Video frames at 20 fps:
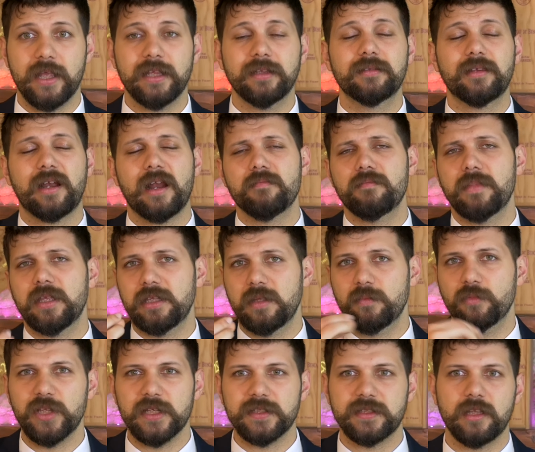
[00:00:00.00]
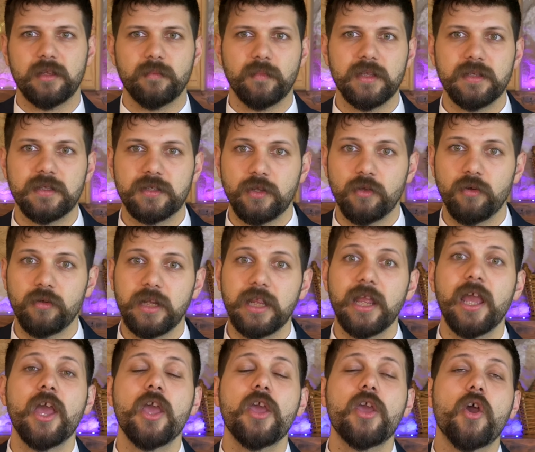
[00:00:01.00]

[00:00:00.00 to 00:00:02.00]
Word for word: entrambe di modeste dimensioni,